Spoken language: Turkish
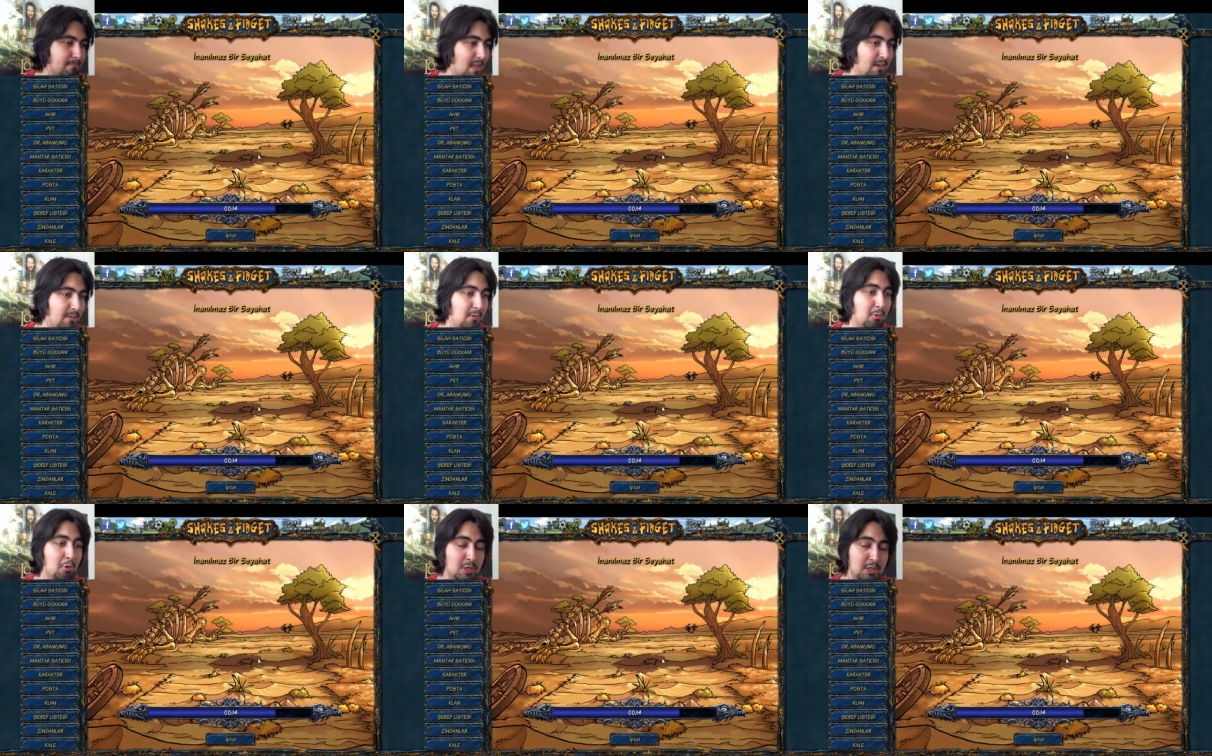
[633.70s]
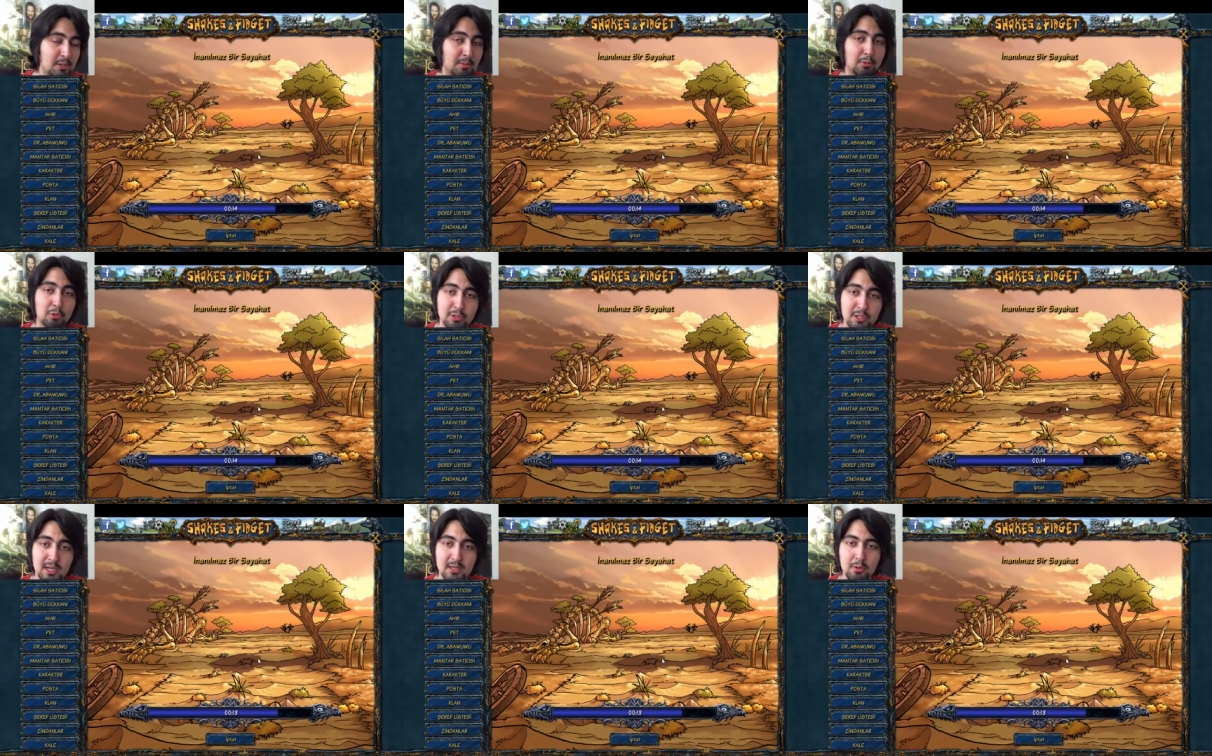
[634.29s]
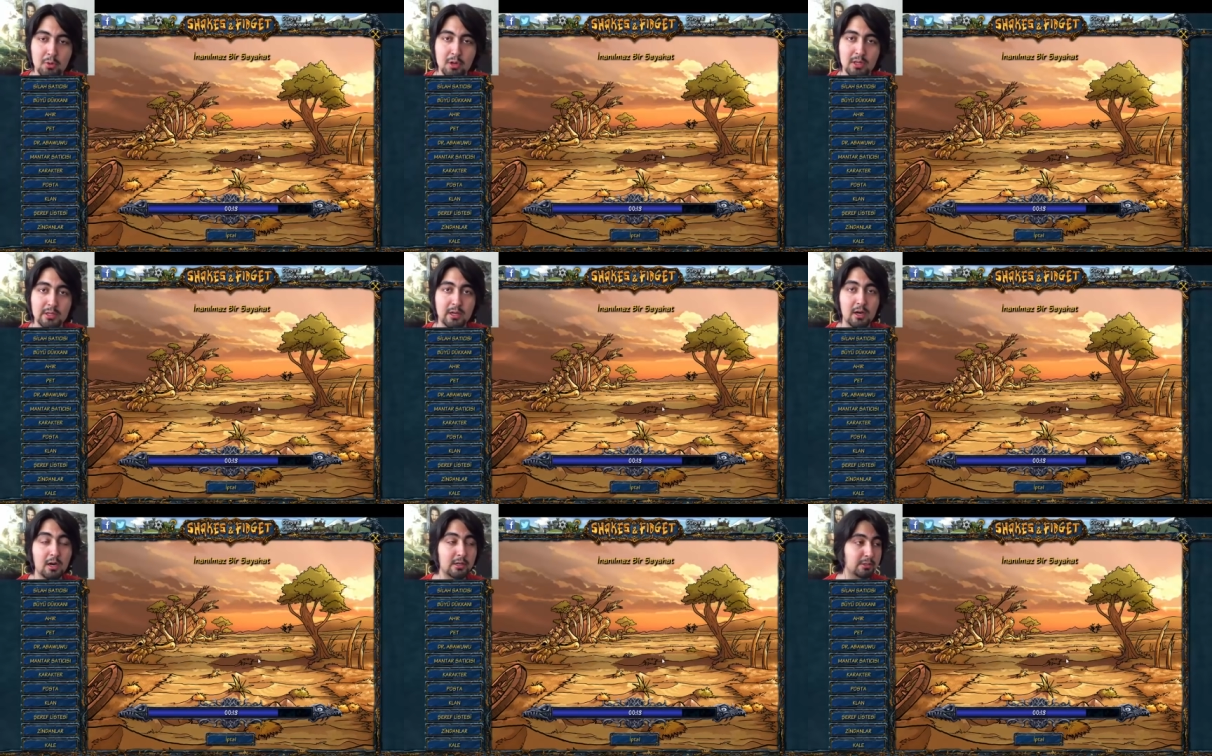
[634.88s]
Ama kocaman olsaydı o
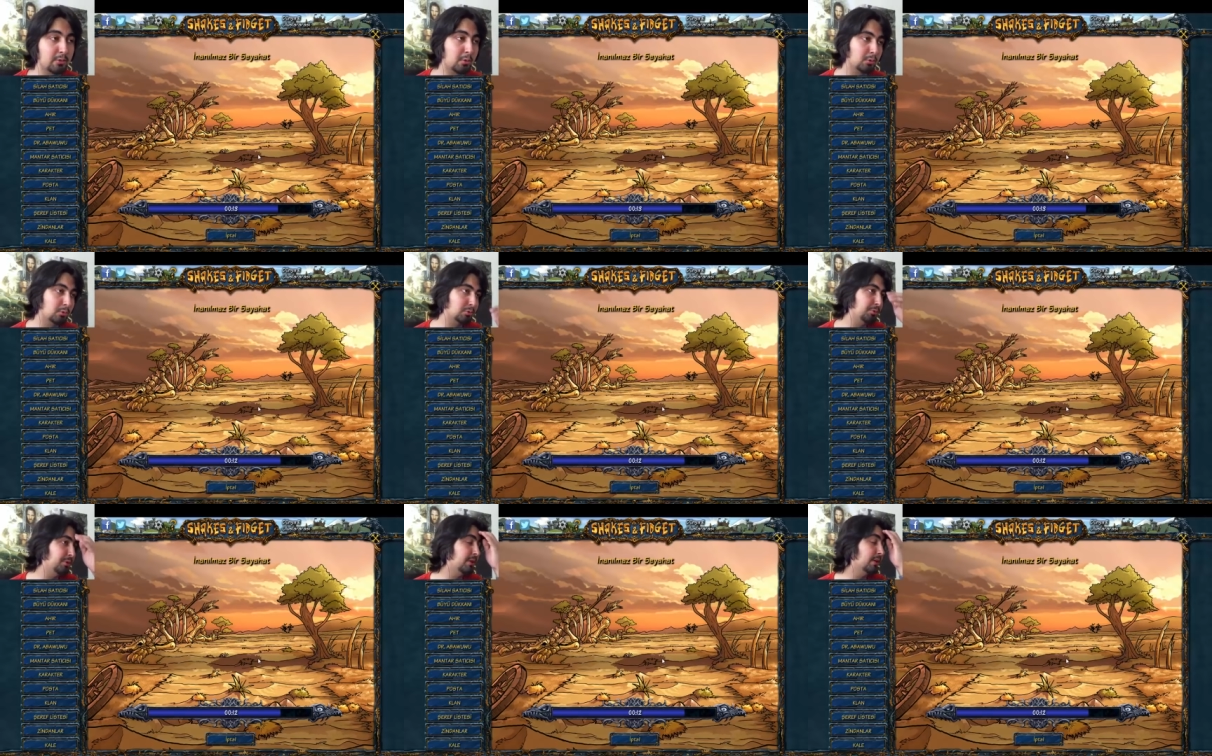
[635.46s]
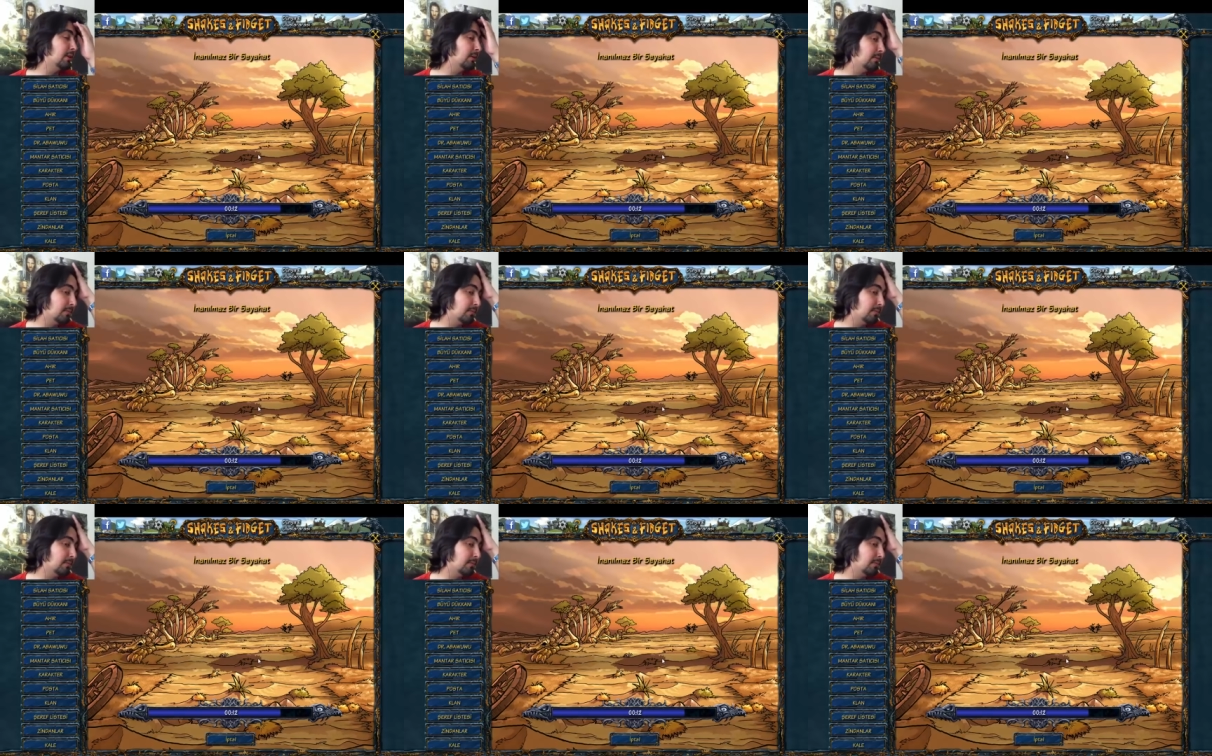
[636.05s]
kadar harika olurdu ki.